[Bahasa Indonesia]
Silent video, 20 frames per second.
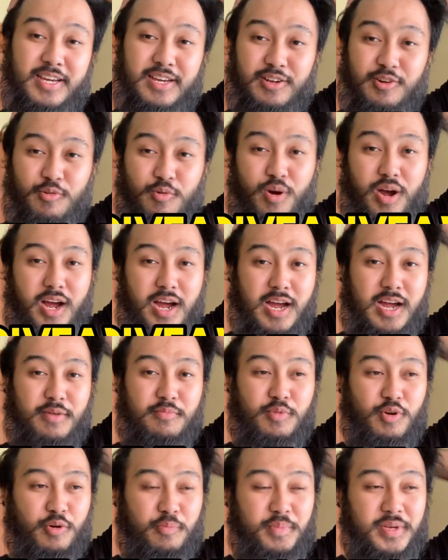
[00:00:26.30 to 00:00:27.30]
gue
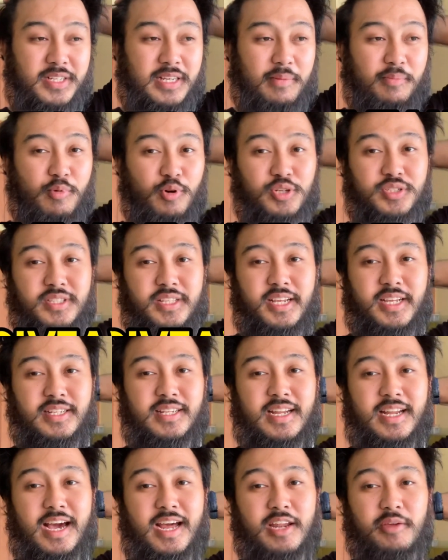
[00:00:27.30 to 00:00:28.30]
belum bisa posting
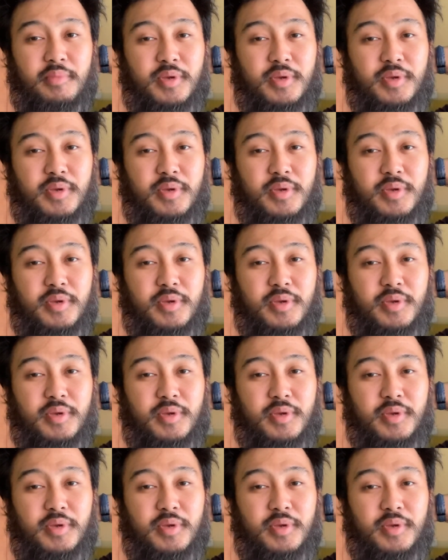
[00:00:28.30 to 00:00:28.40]
dari hari